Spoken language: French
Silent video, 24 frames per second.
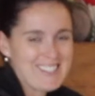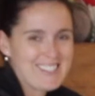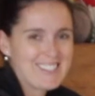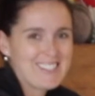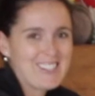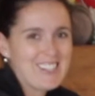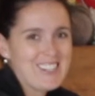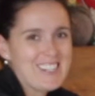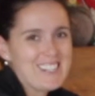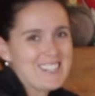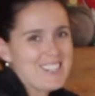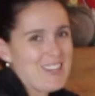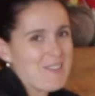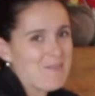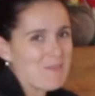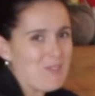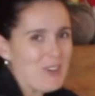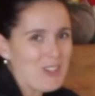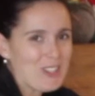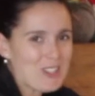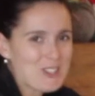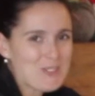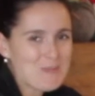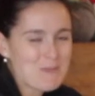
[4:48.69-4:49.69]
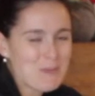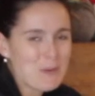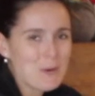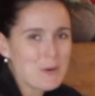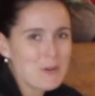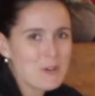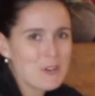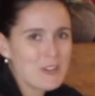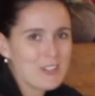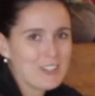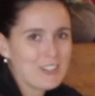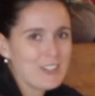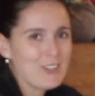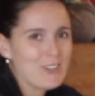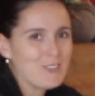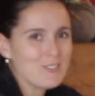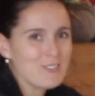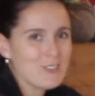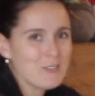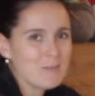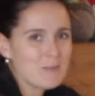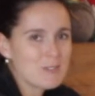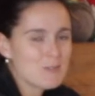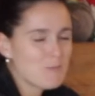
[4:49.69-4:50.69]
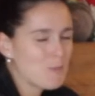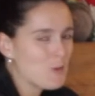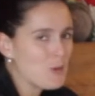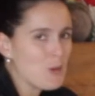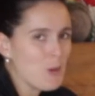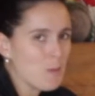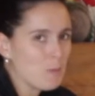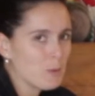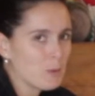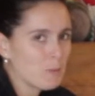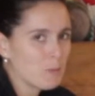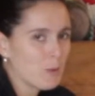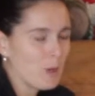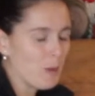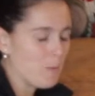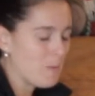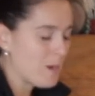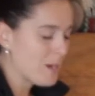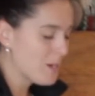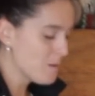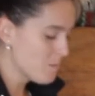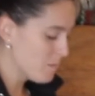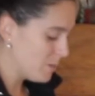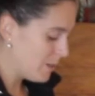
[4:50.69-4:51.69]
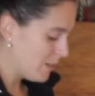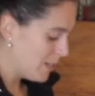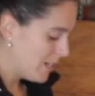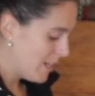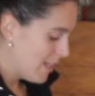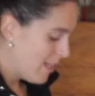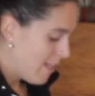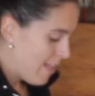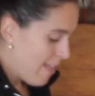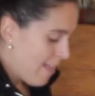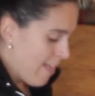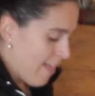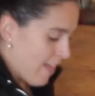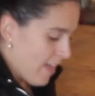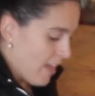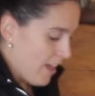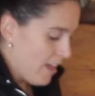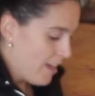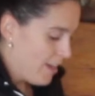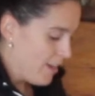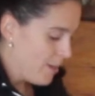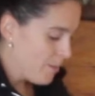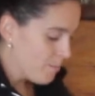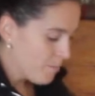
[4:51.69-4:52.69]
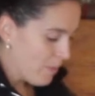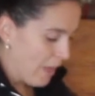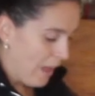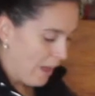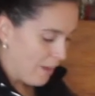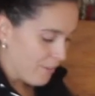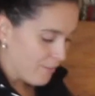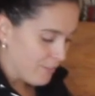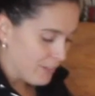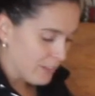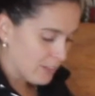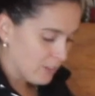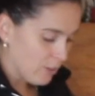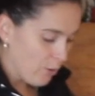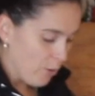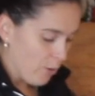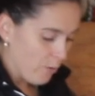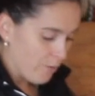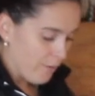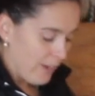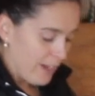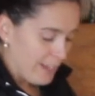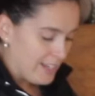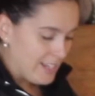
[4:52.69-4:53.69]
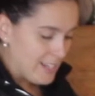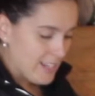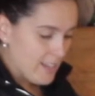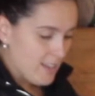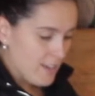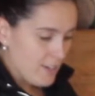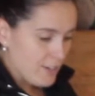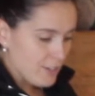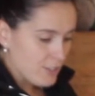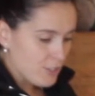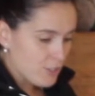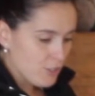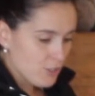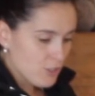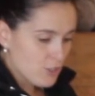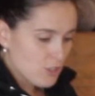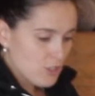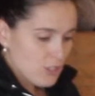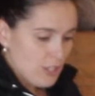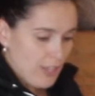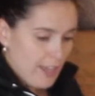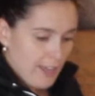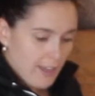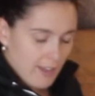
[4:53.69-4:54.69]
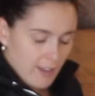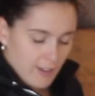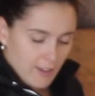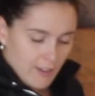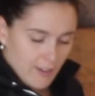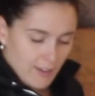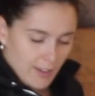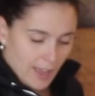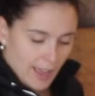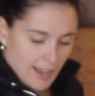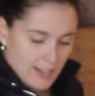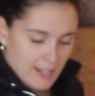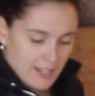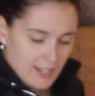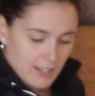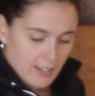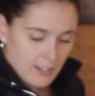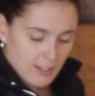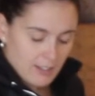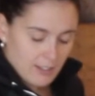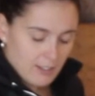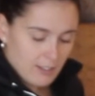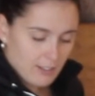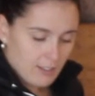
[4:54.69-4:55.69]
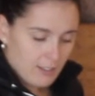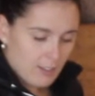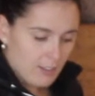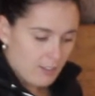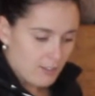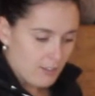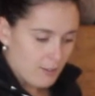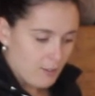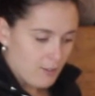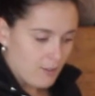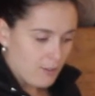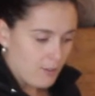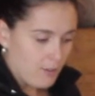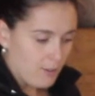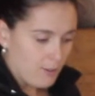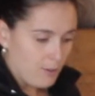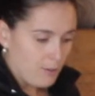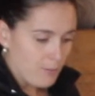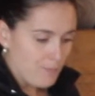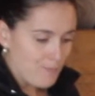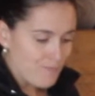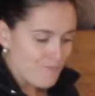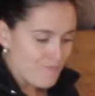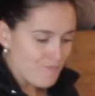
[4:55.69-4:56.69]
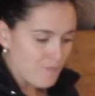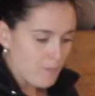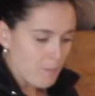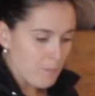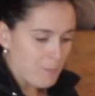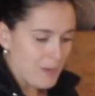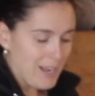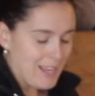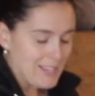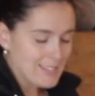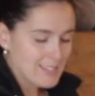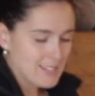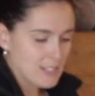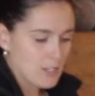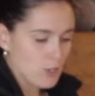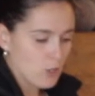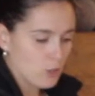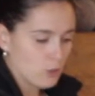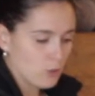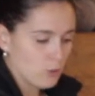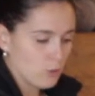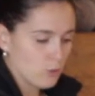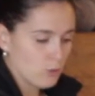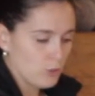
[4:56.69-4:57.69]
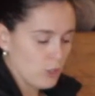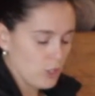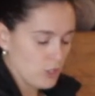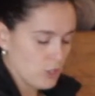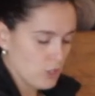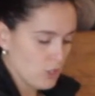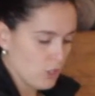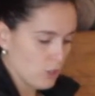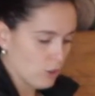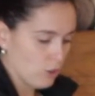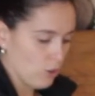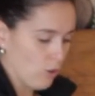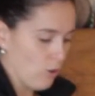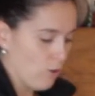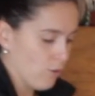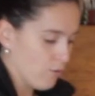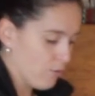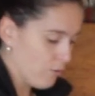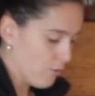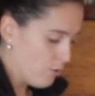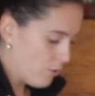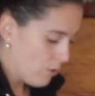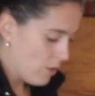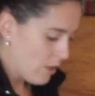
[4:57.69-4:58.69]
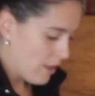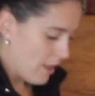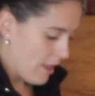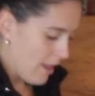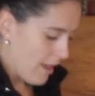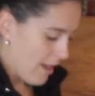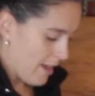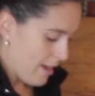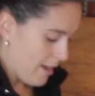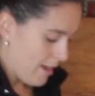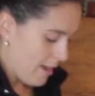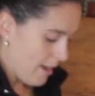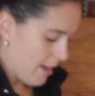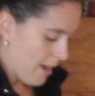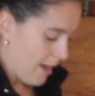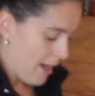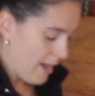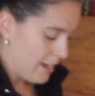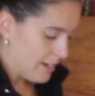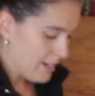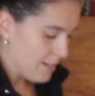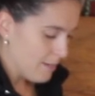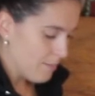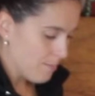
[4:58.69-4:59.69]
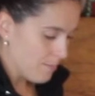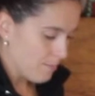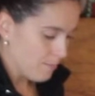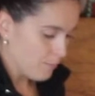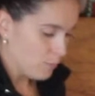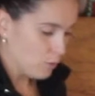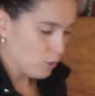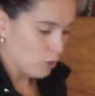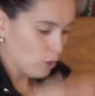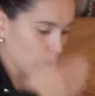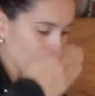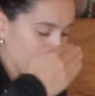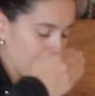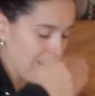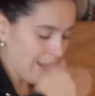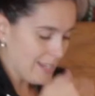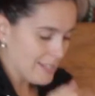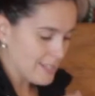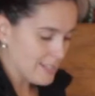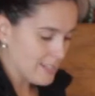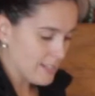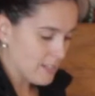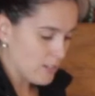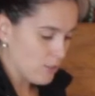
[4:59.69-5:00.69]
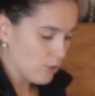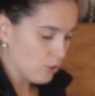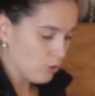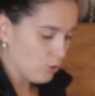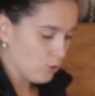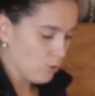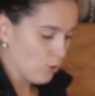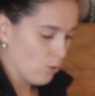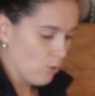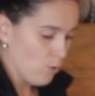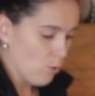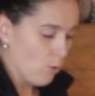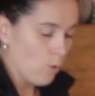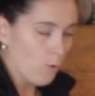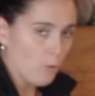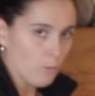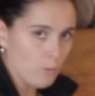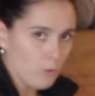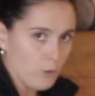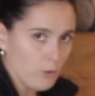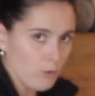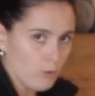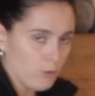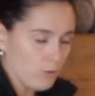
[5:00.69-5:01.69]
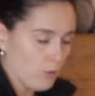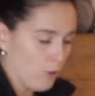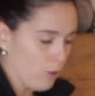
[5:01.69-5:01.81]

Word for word: si tu as les jambes tu peux te lever un petit peu, il n'y a pas de problème. Euh, en fait, on va aller juste euh, aller euh, placer le dos de sorte qu'on veut aller tout placer le dos au mur.